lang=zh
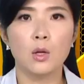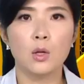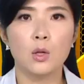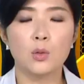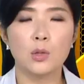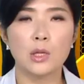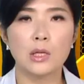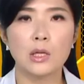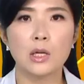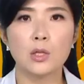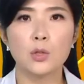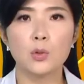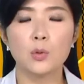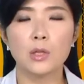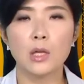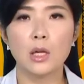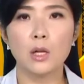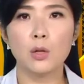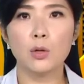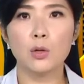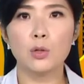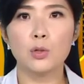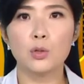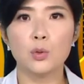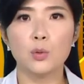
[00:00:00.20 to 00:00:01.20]
随着出生
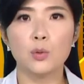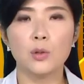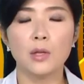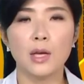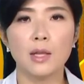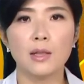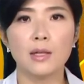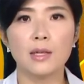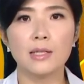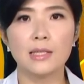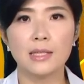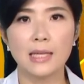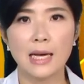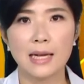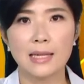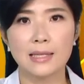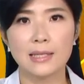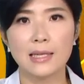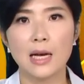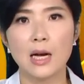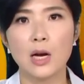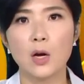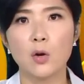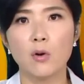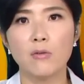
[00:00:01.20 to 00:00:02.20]
率逐年的下
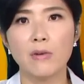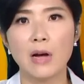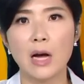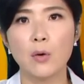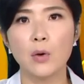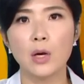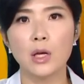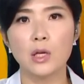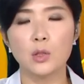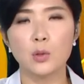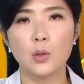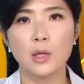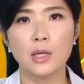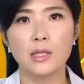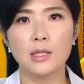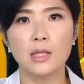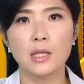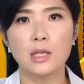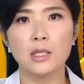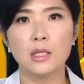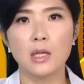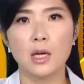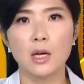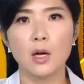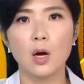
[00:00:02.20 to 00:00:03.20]
降，国发会最
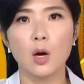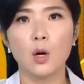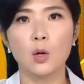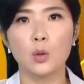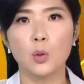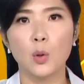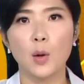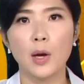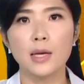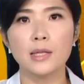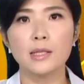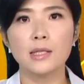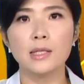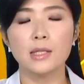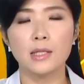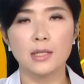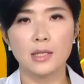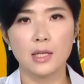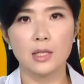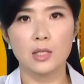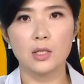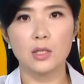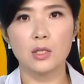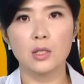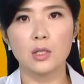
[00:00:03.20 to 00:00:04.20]
新人口推计
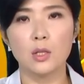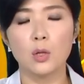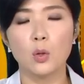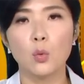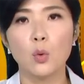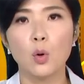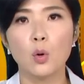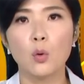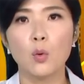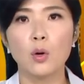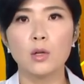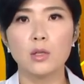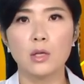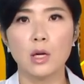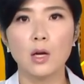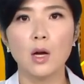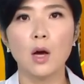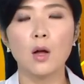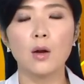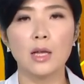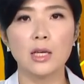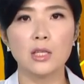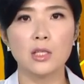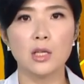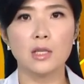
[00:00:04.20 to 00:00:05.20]
显示，我国人
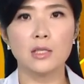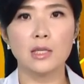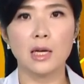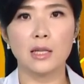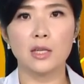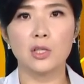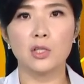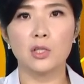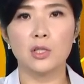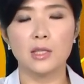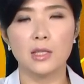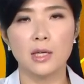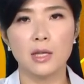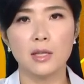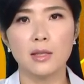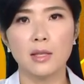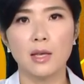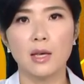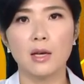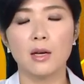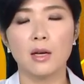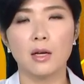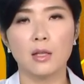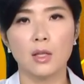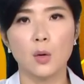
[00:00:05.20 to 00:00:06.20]
口零增长的时间
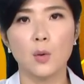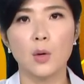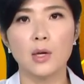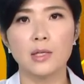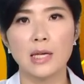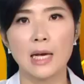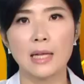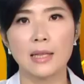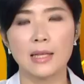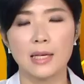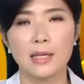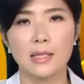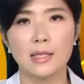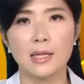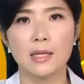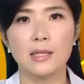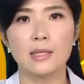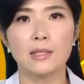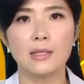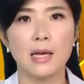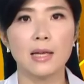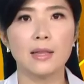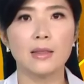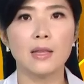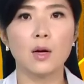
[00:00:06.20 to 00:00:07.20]
点可能会在提前
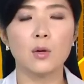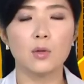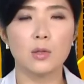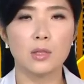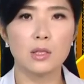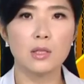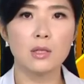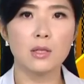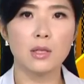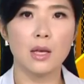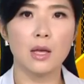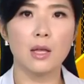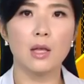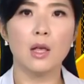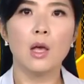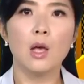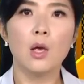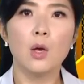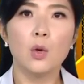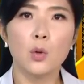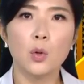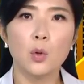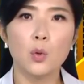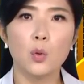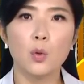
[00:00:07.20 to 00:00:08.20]
三到四年。
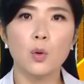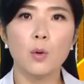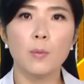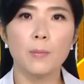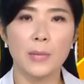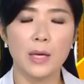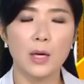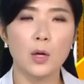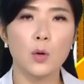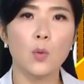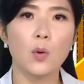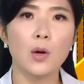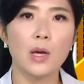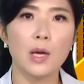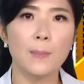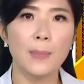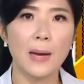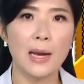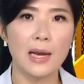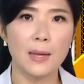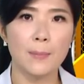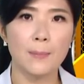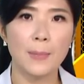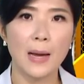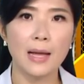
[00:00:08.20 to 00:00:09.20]
预估民国一
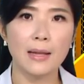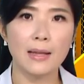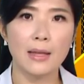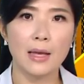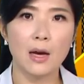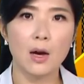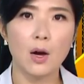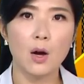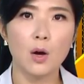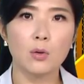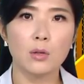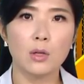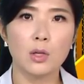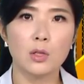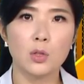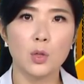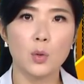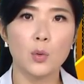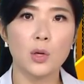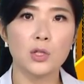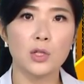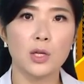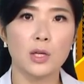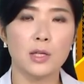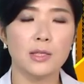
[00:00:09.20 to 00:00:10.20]
百零八年后呢，
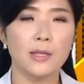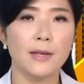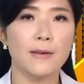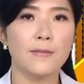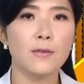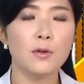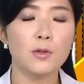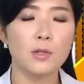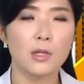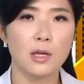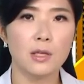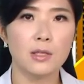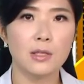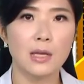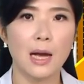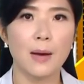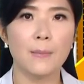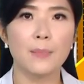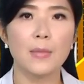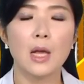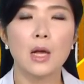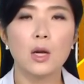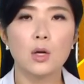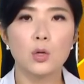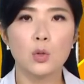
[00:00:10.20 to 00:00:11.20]
就会呈现负成长。
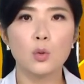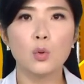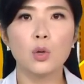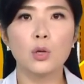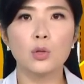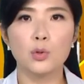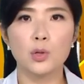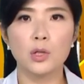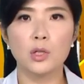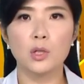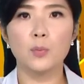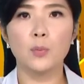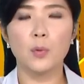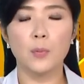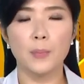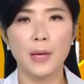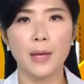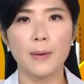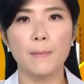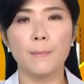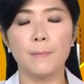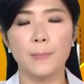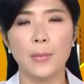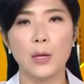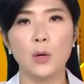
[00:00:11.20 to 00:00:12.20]
如果趋势不
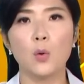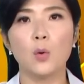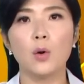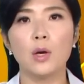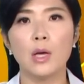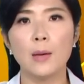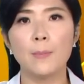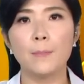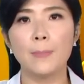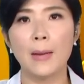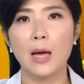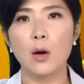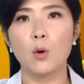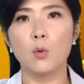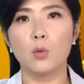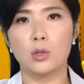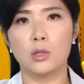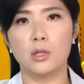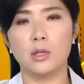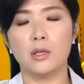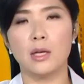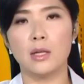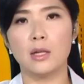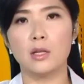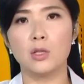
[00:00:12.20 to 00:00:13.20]
变，民国一百五
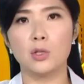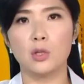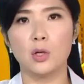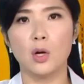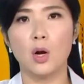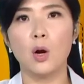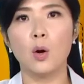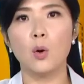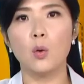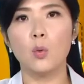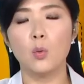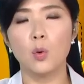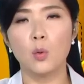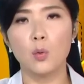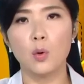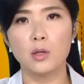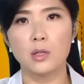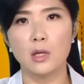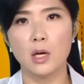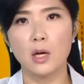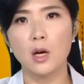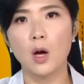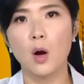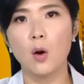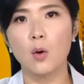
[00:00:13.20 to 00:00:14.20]
十年的时候，我国
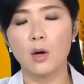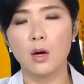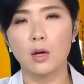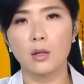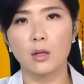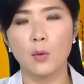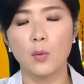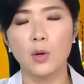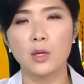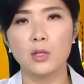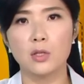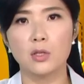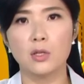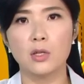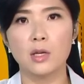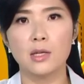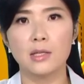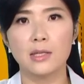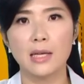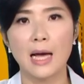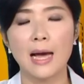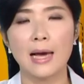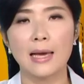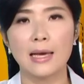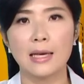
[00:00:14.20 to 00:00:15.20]
人口可能会只剩
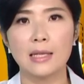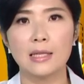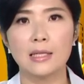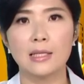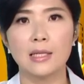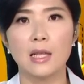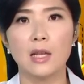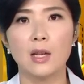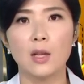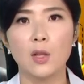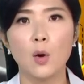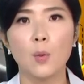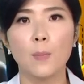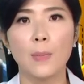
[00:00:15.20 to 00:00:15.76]
下一千六